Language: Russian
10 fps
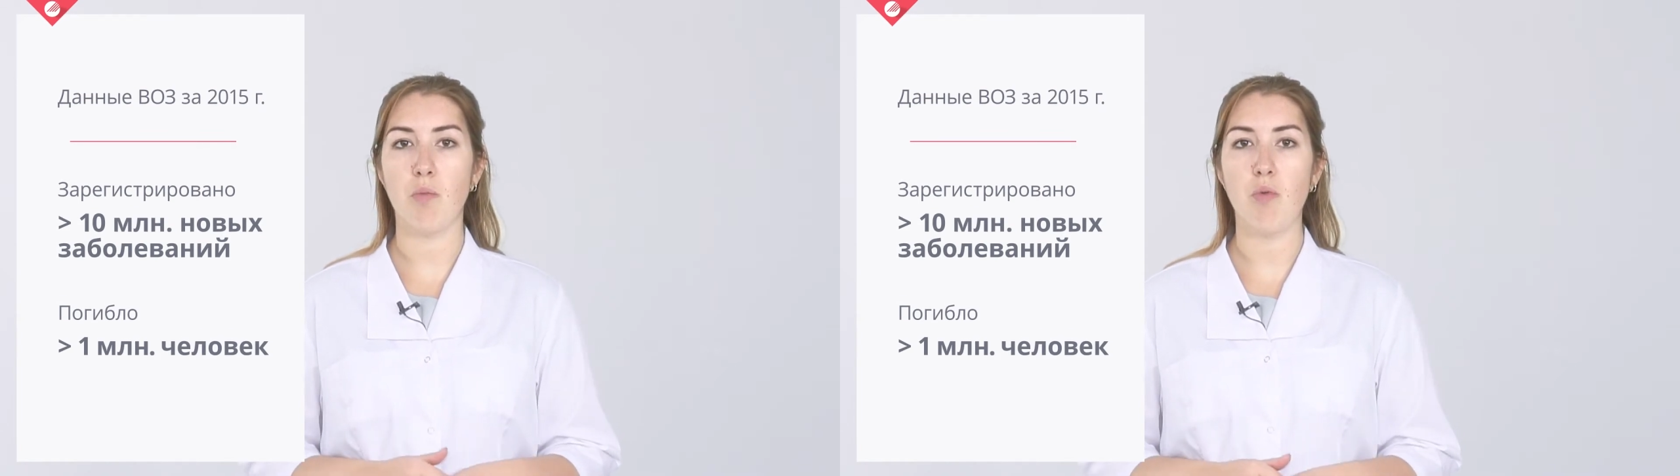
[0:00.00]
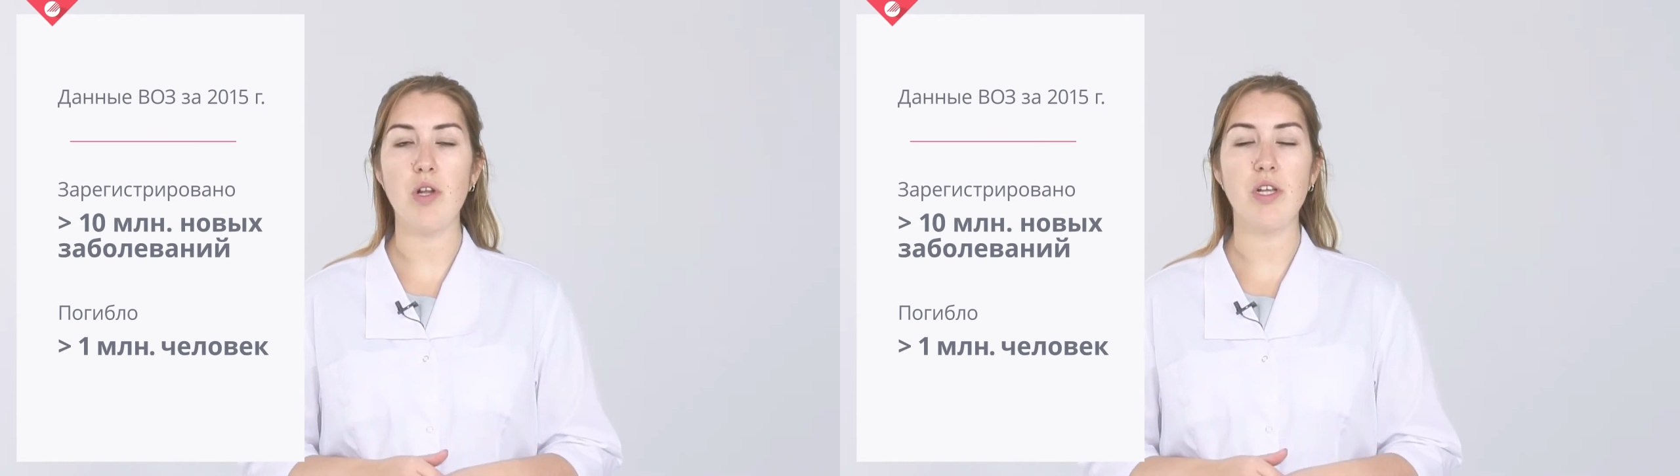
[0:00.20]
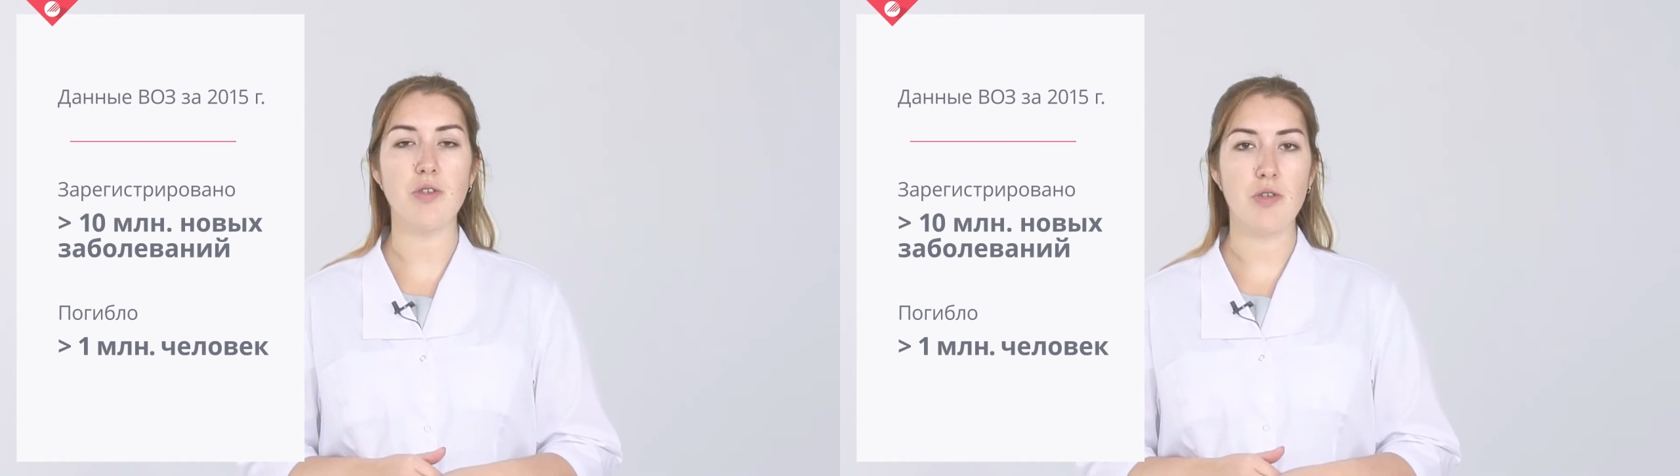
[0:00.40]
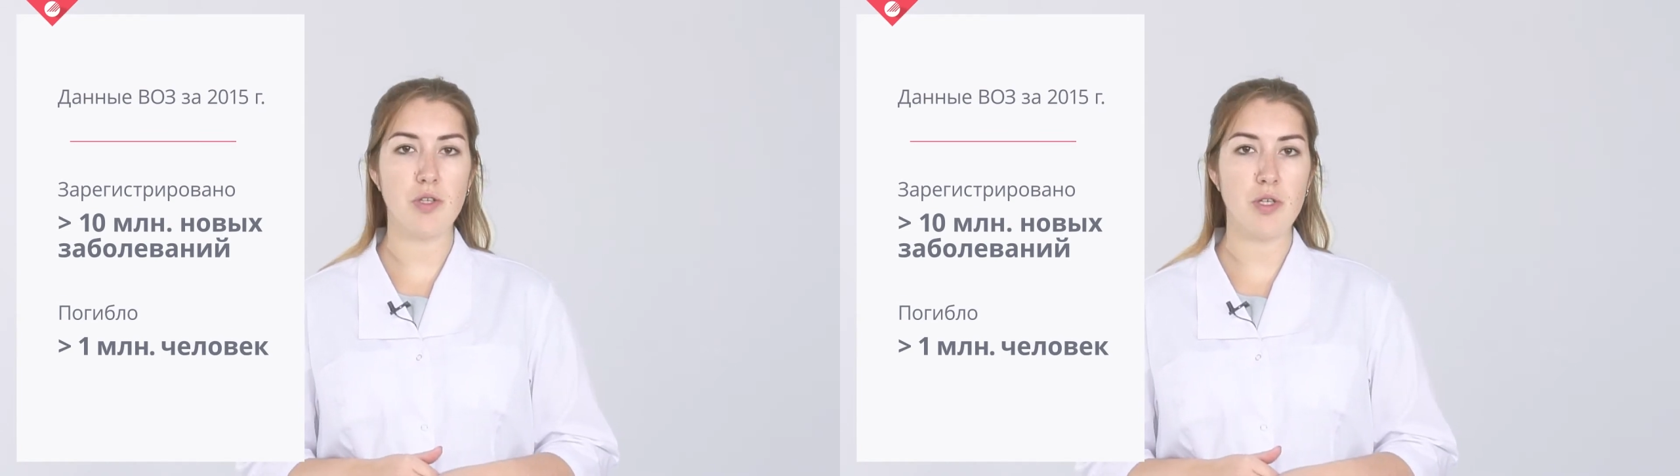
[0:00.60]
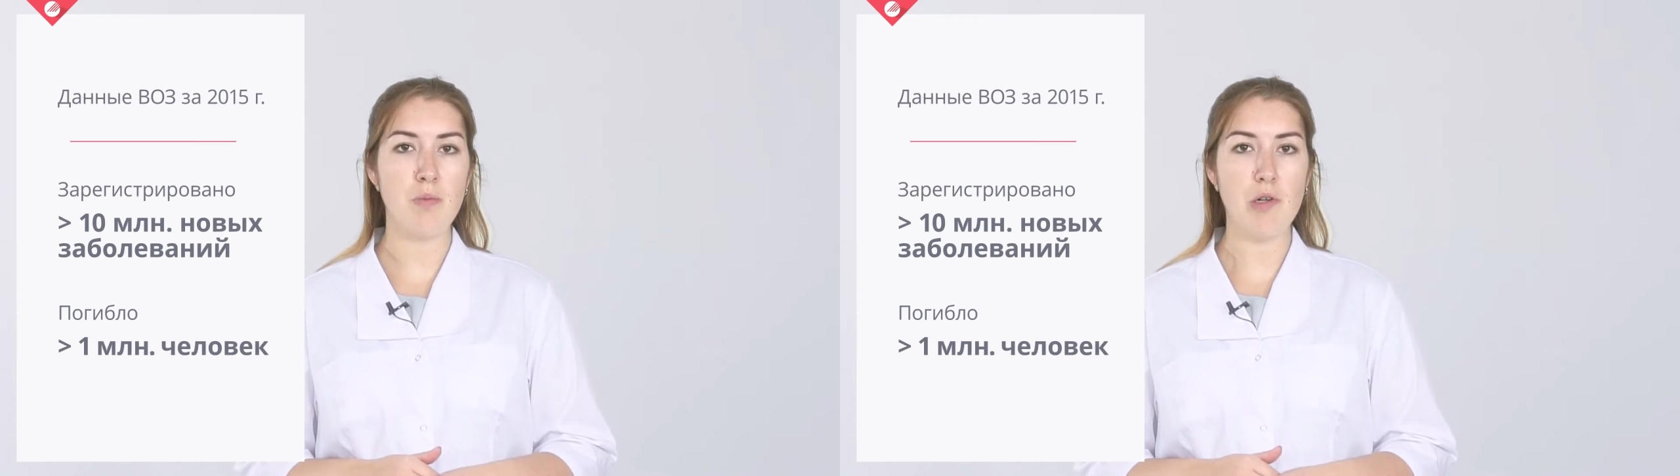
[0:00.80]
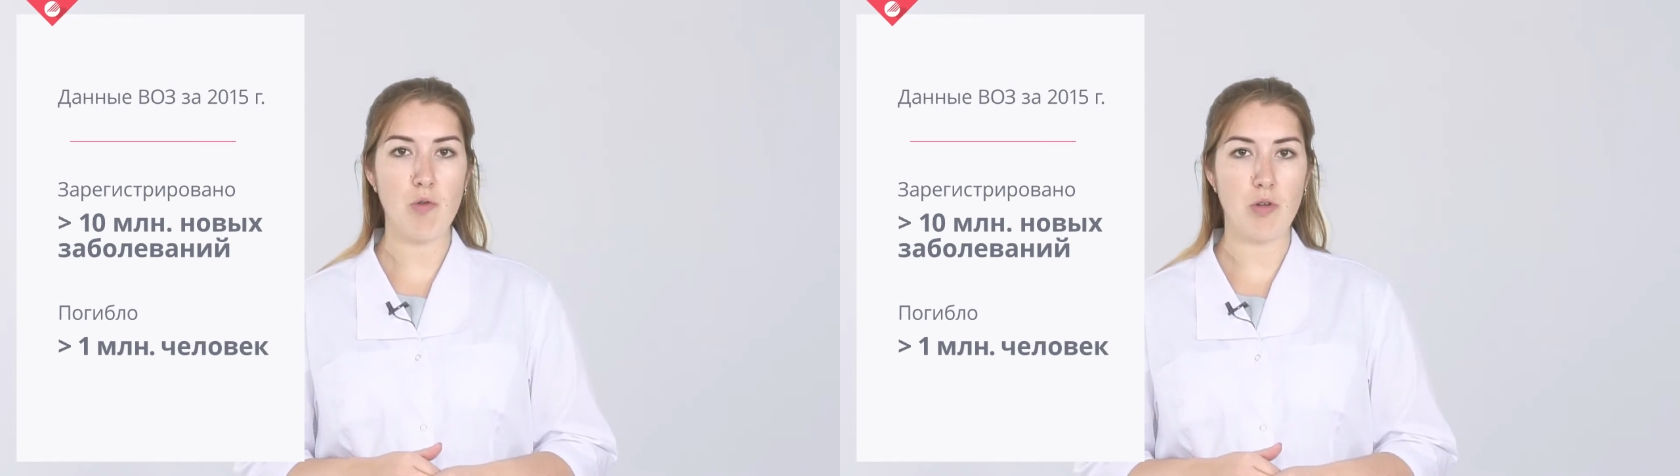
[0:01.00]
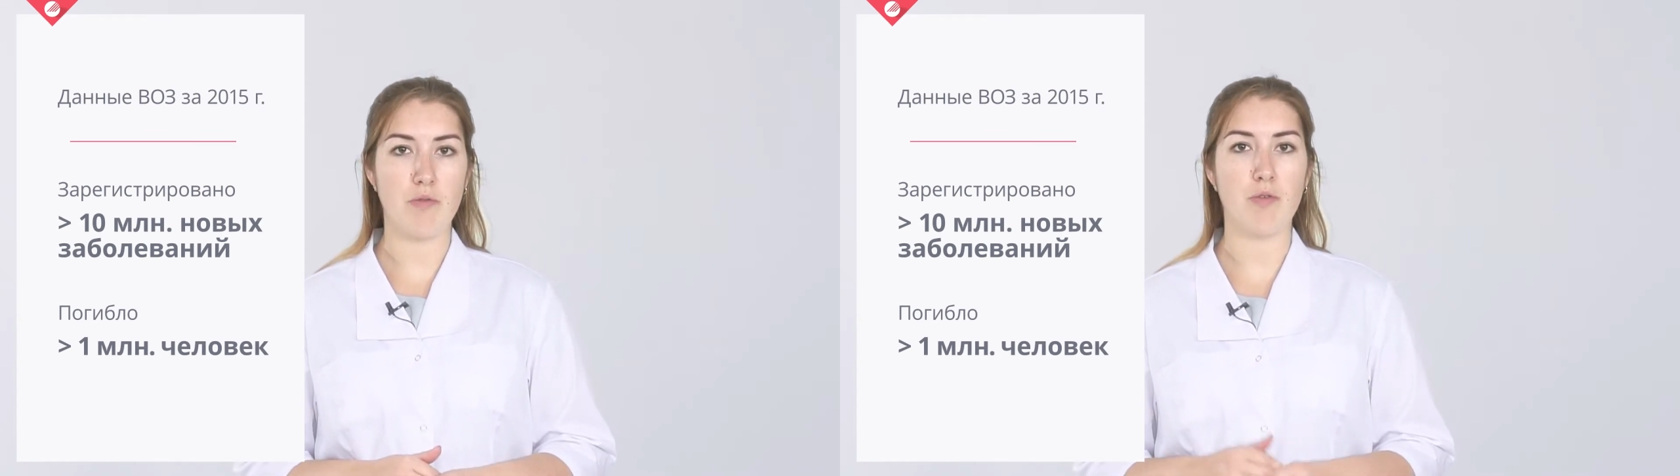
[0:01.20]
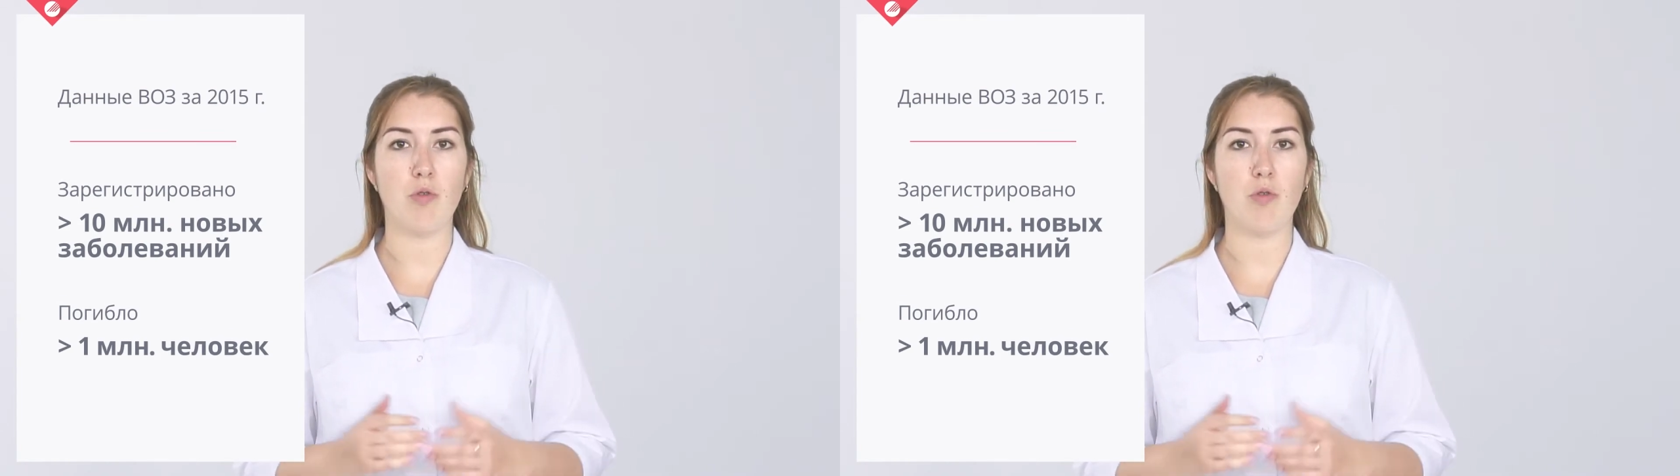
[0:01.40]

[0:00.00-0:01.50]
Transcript: более 10 миллионов